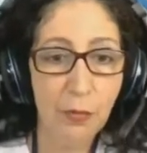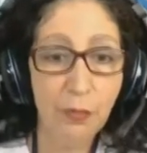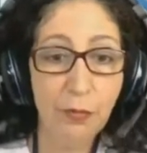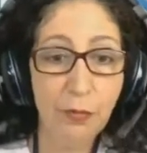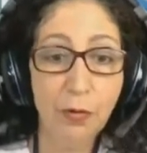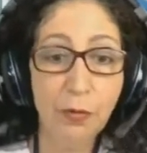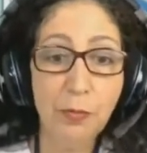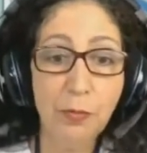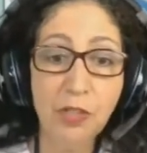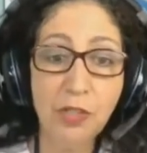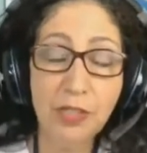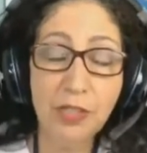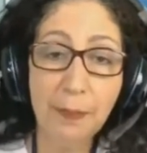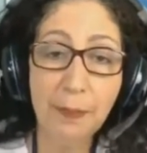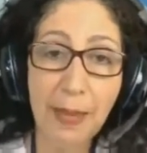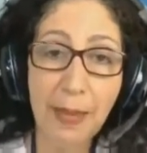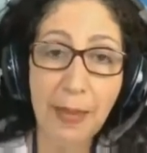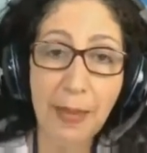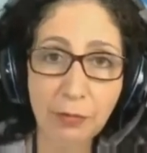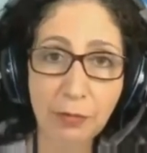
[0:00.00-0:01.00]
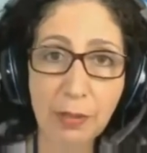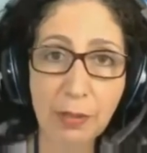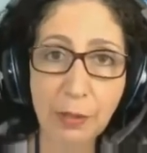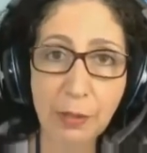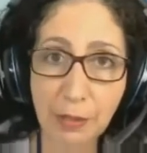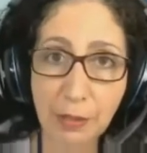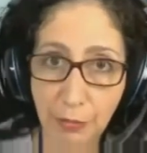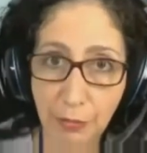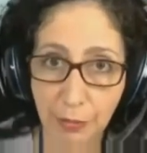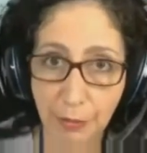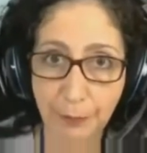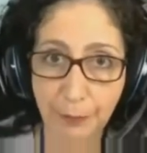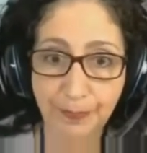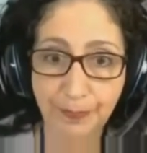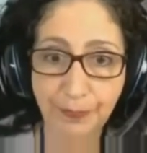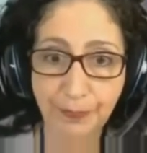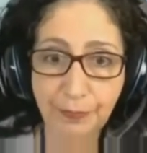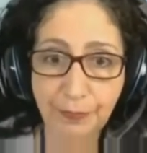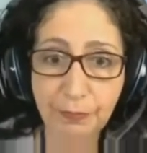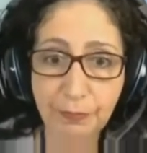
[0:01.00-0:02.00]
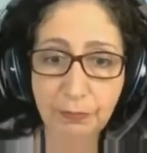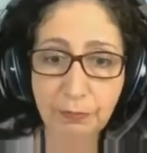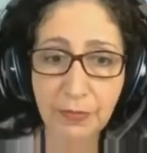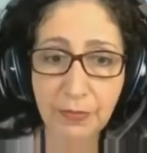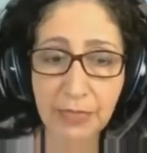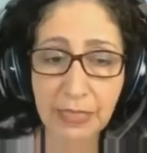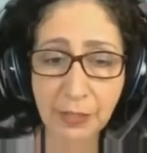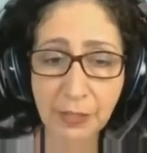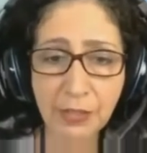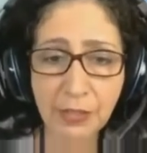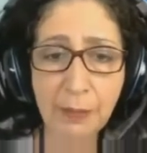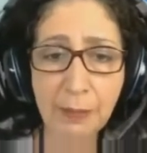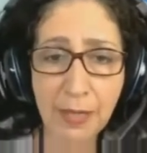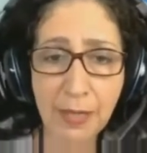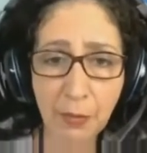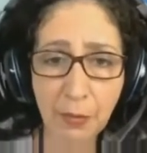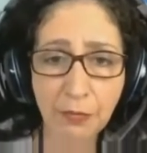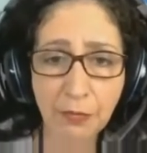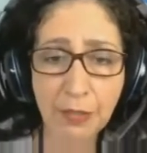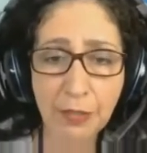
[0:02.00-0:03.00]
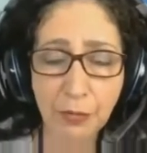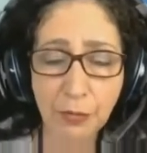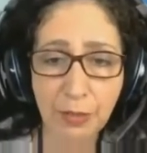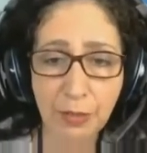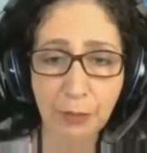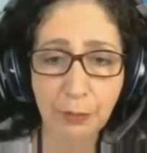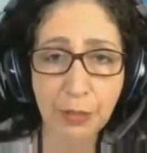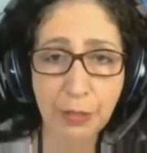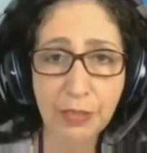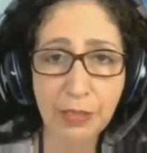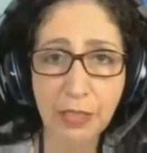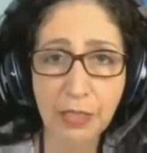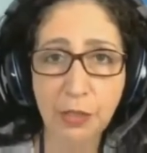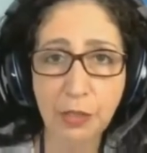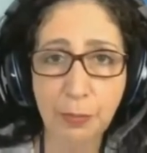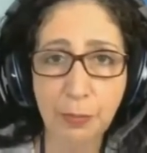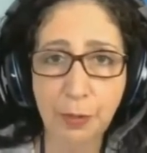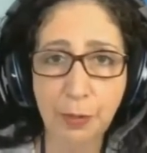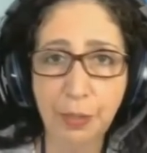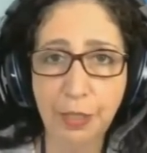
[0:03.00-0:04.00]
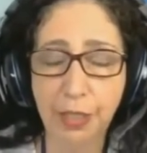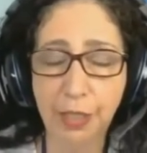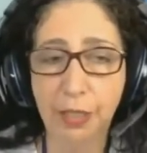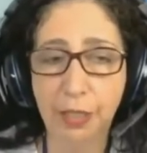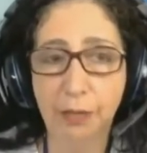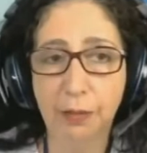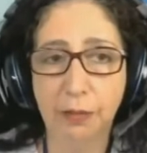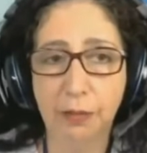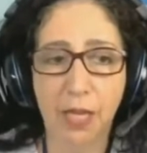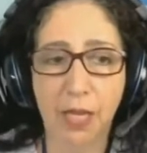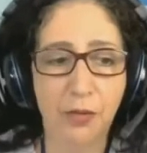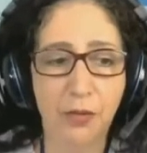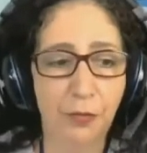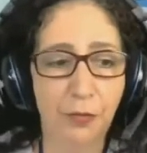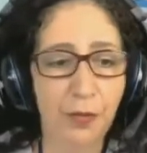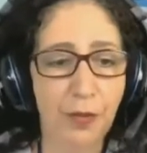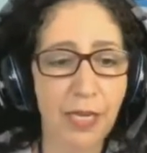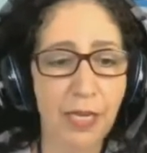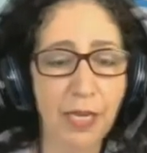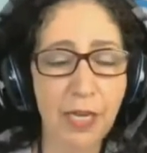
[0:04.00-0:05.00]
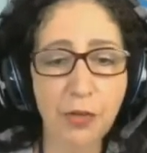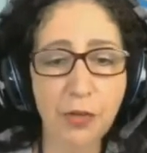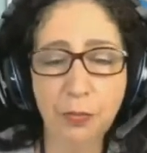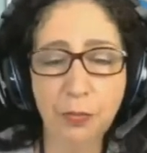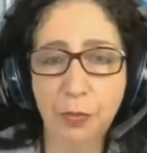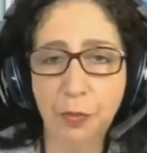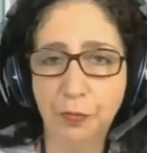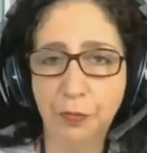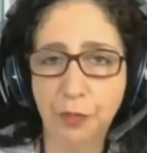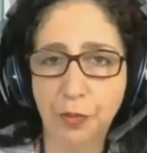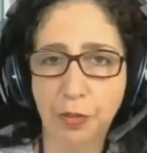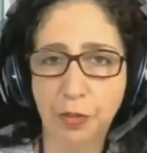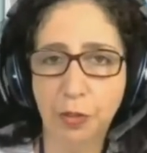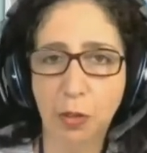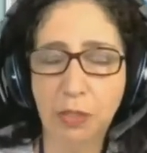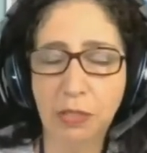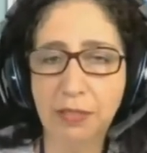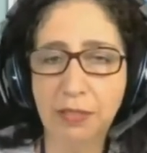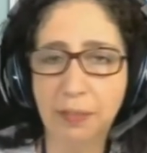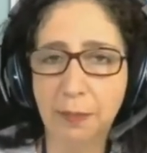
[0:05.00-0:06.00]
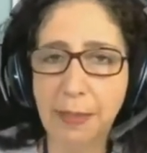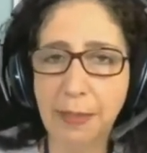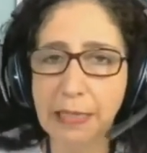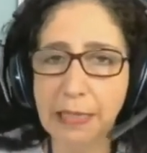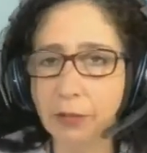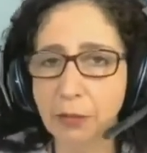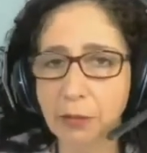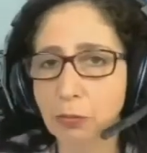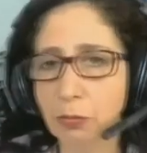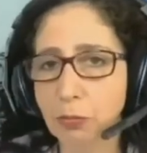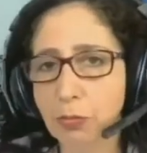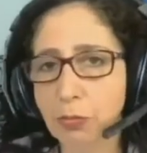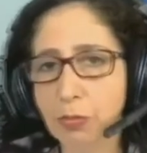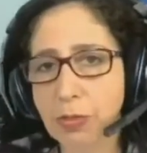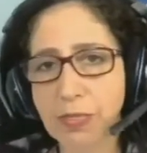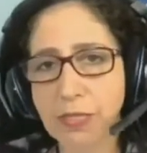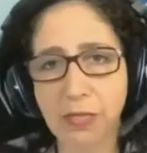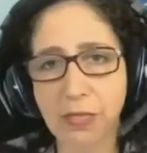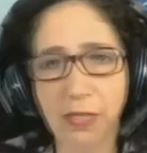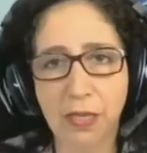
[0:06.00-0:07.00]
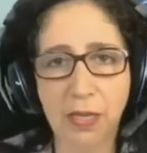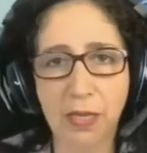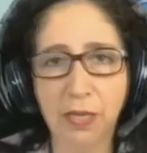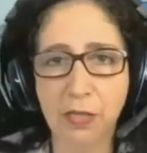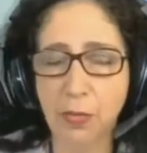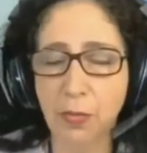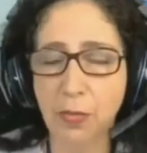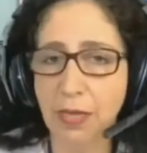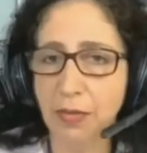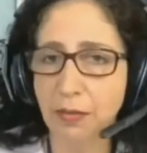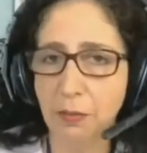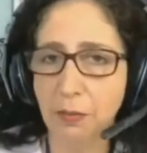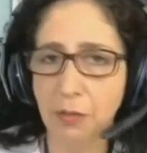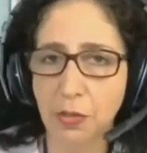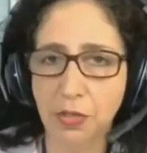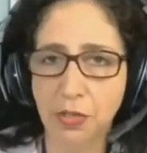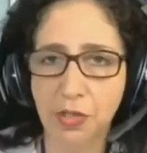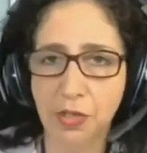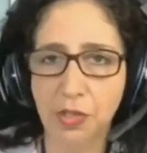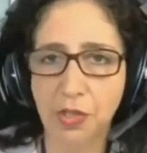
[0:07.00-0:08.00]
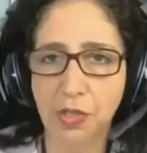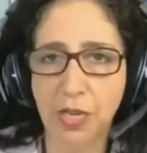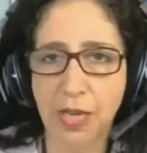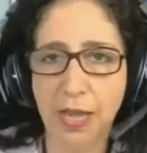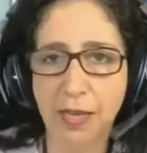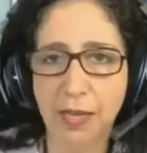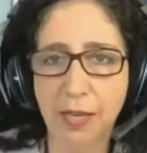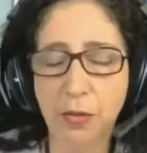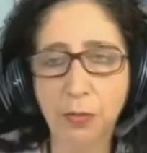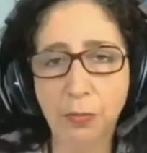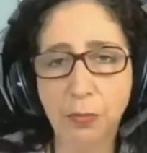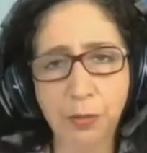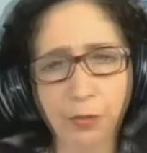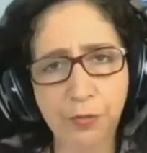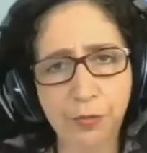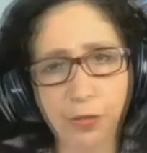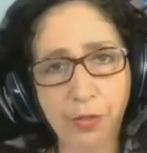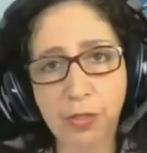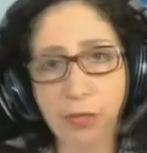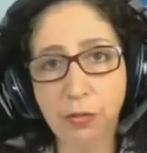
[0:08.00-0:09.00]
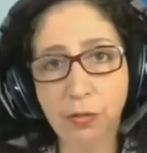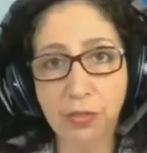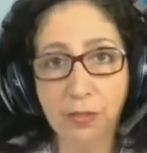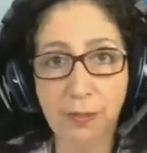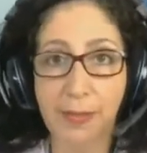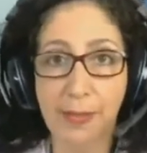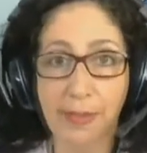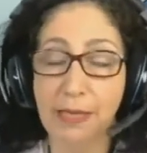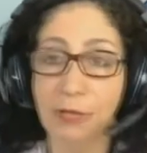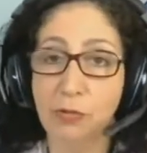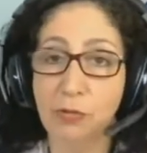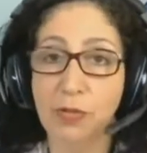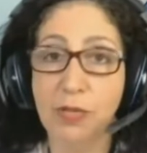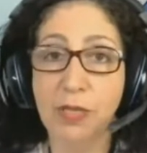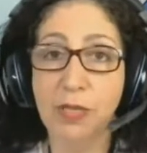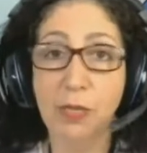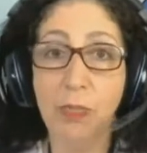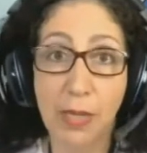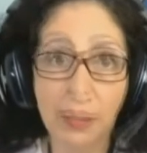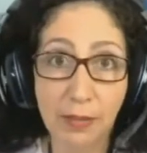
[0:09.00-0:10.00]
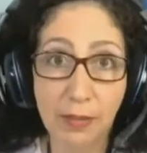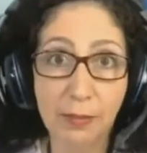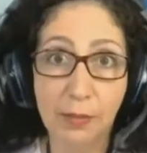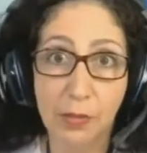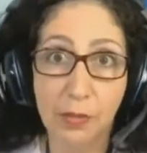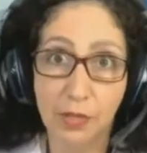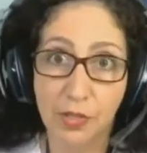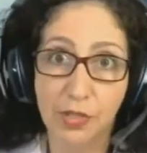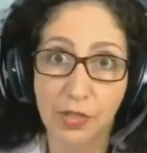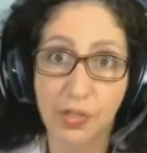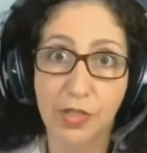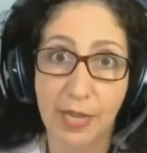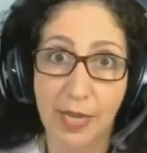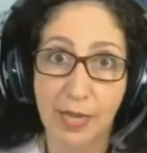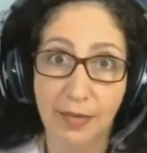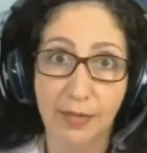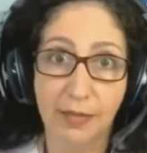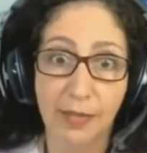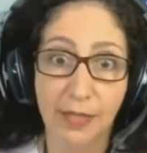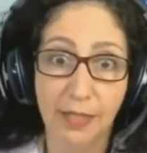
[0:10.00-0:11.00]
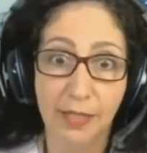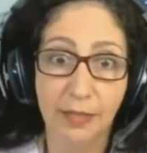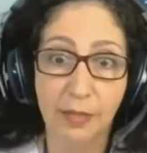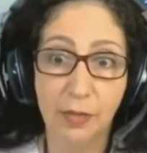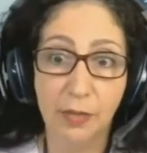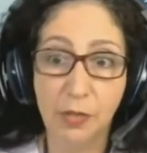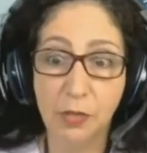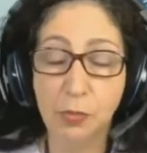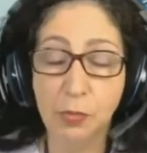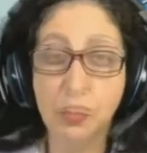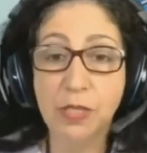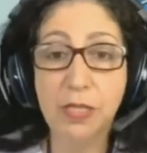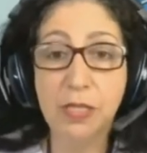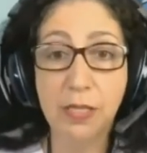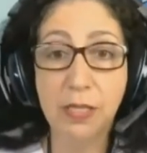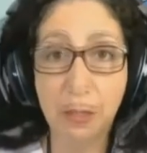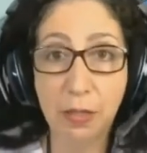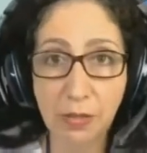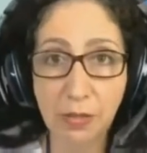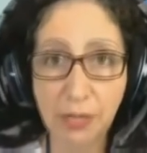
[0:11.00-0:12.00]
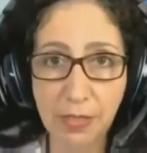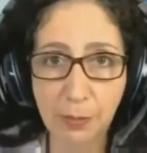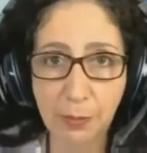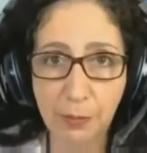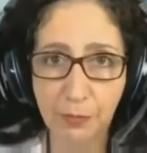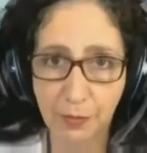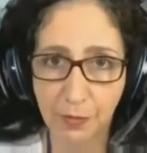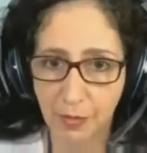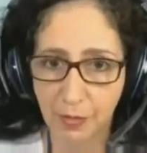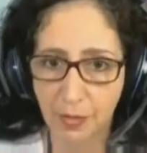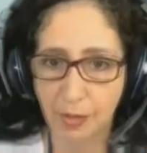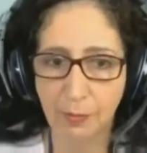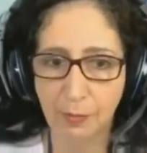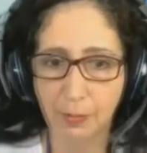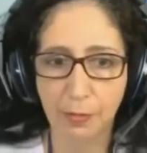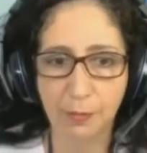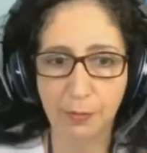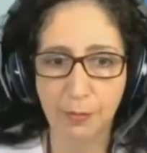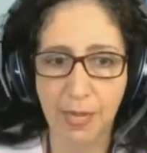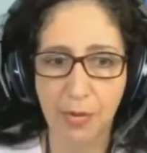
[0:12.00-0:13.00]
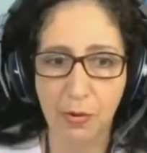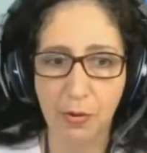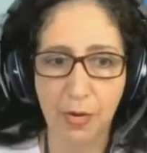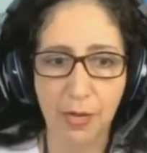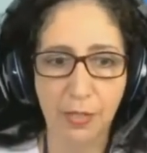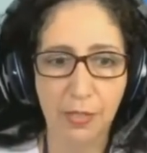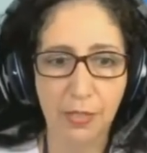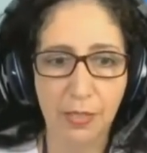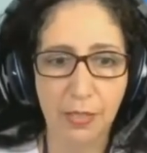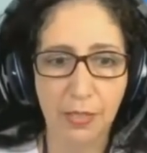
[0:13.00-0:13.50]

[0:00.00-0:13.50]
O volume de trabalho do laboratório. Isso também é um fator importante, porque é diferente um profissional que trabalha com duas, três, quatro amostras diárias um profissional que trabalha com 50 amostras diárias. Então, a exposição desse profissional é muito maior.